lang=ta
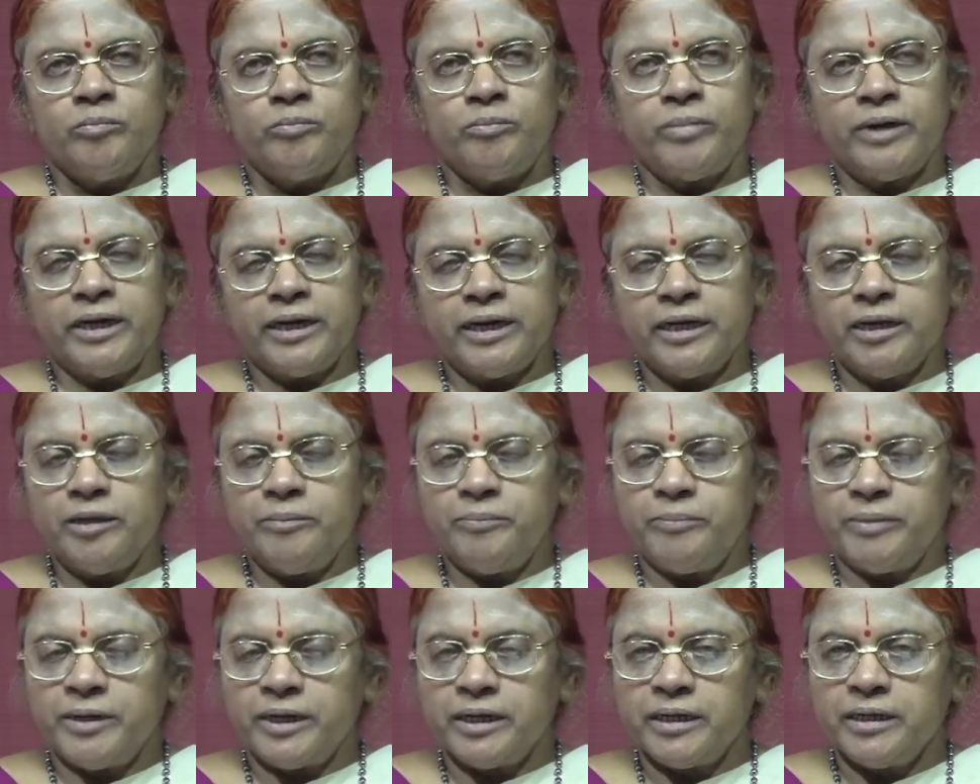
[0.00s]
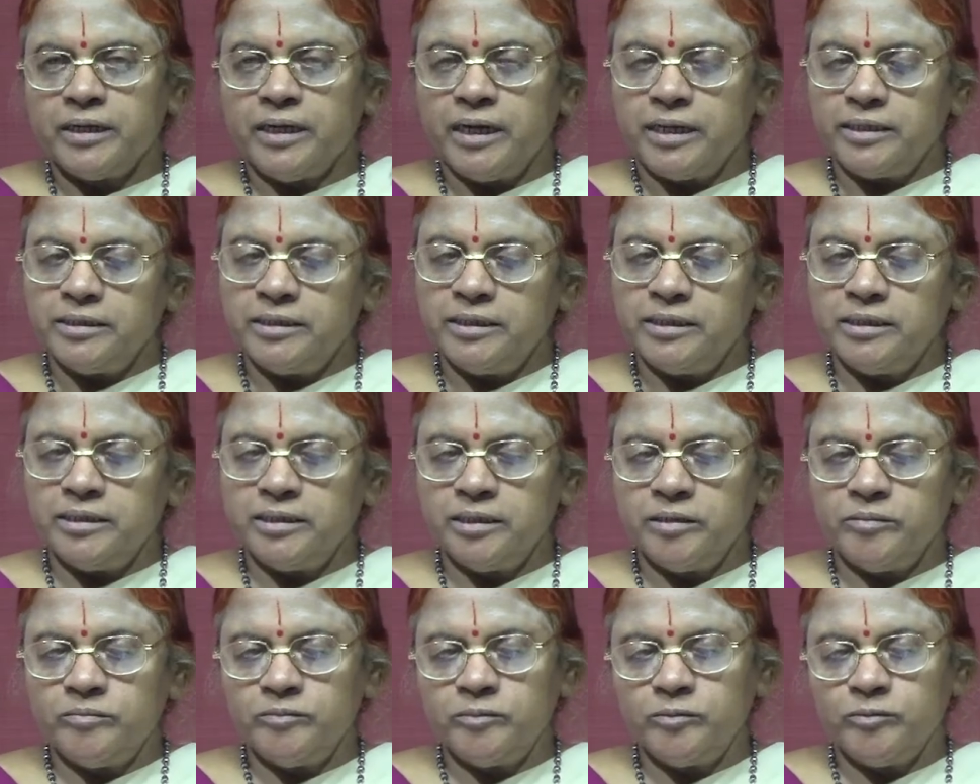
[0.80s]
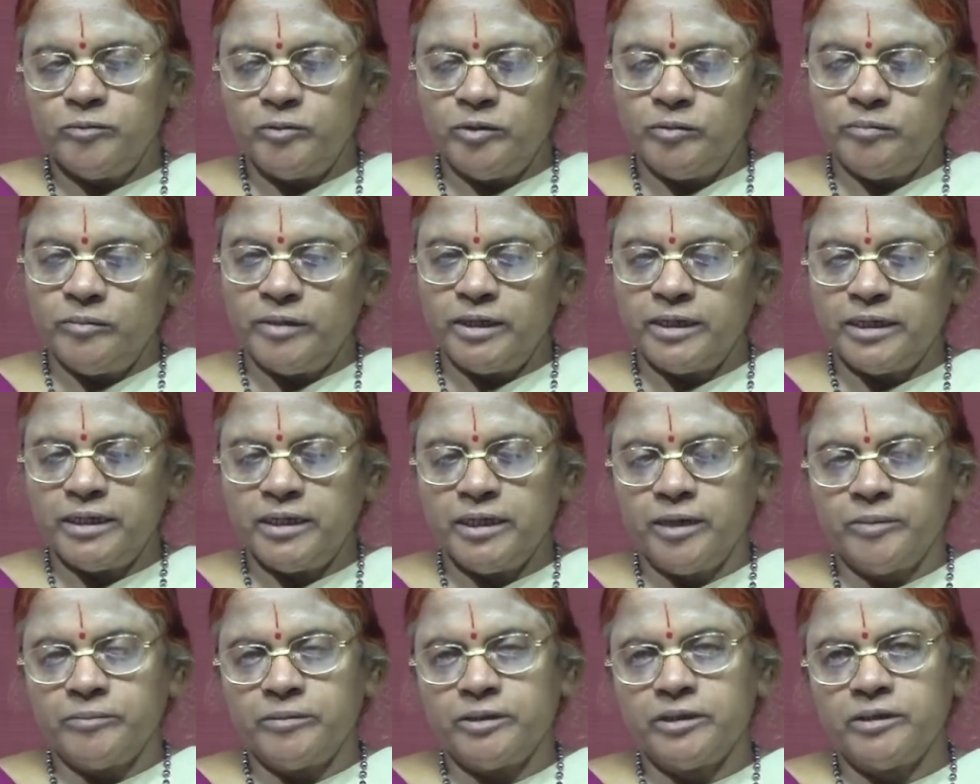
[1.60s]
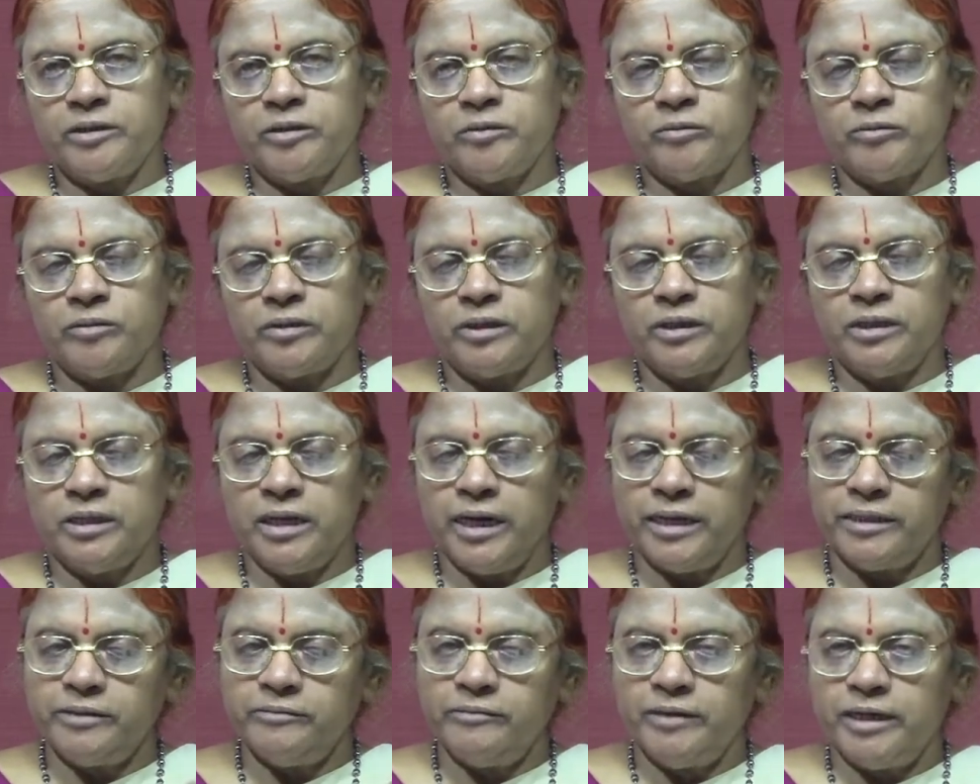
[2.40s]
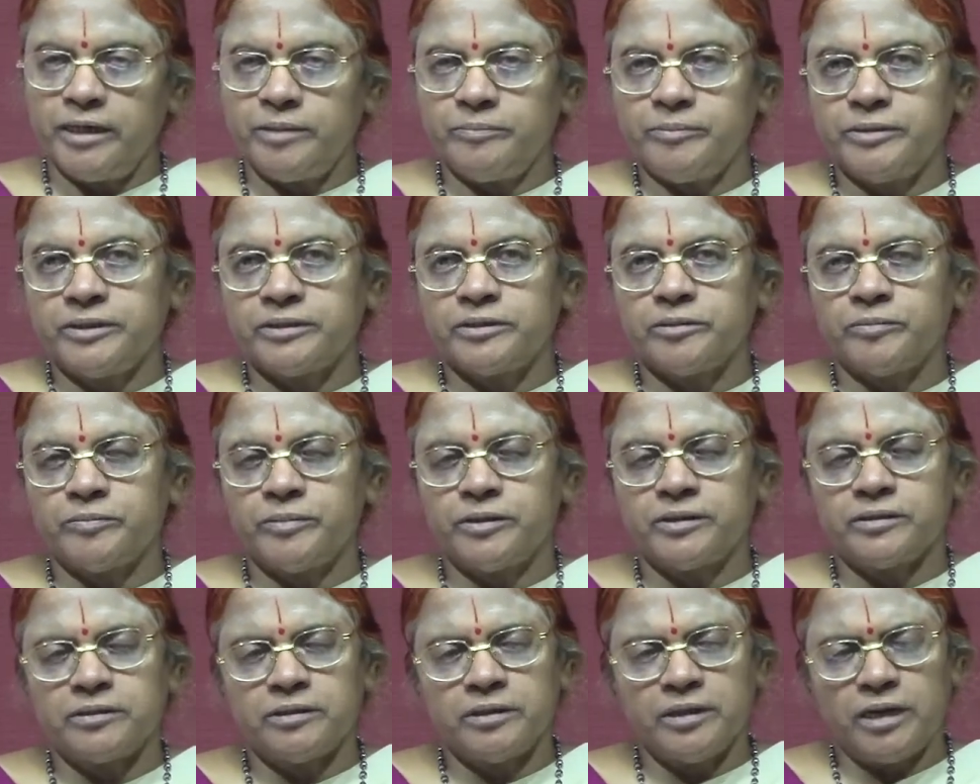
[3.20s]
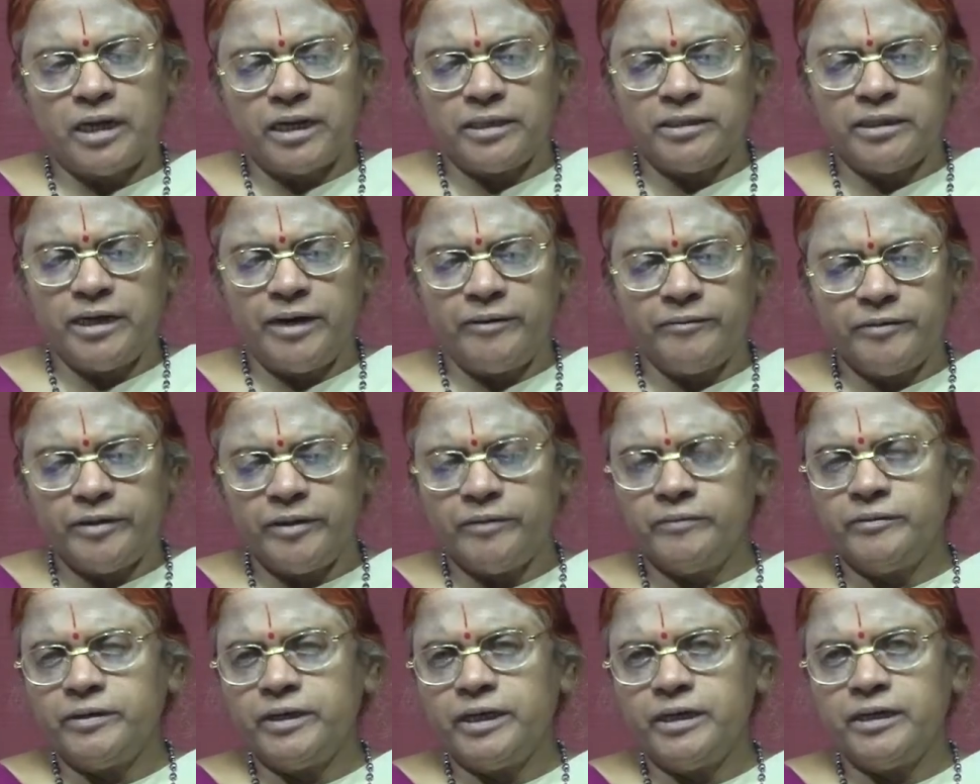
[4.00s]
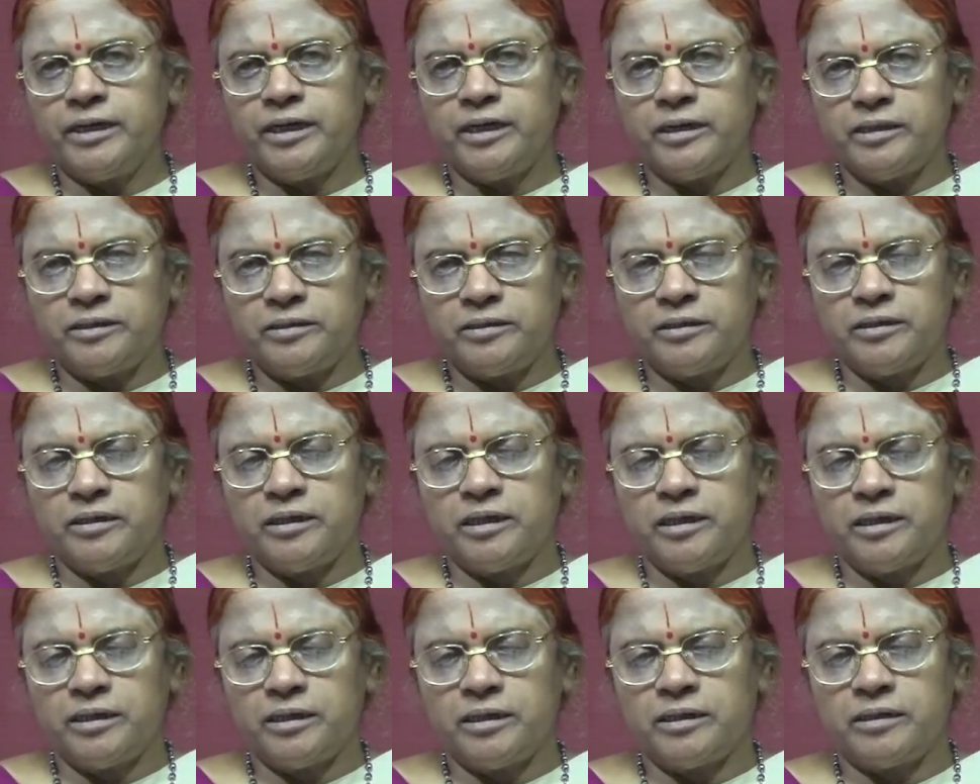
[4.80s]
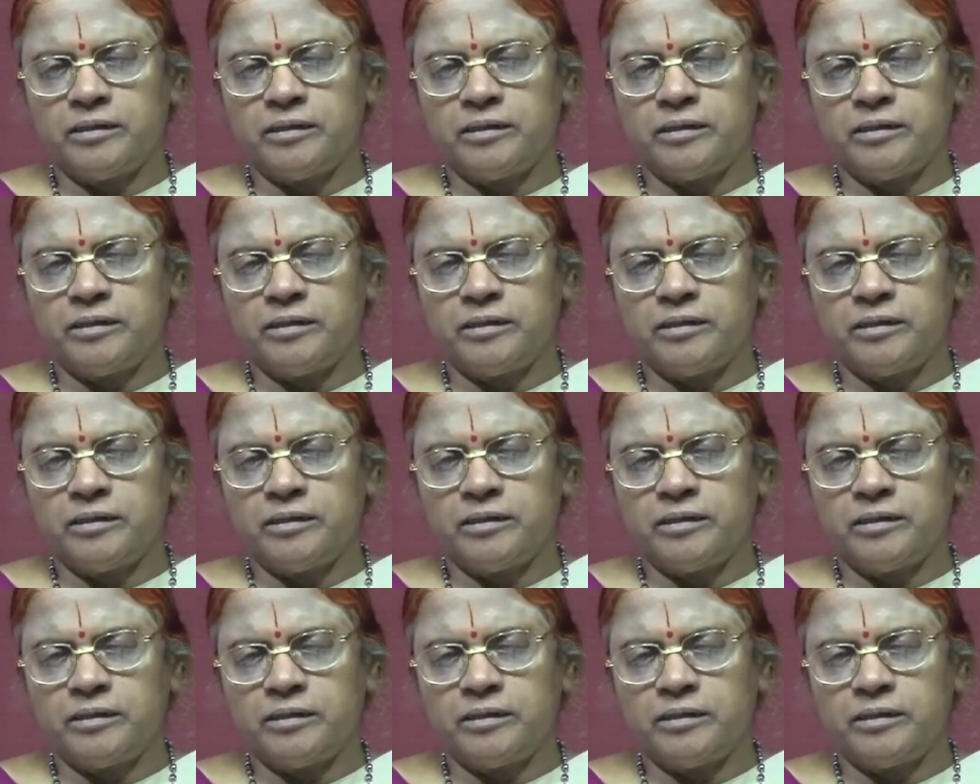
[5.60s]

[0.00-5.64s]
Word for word: பறை பறை அதீதம் உண்மனை அப்படிங்கக்கூடியது அது வேற பேசப்படுது அதே அவங்கவுங்க எடுத்து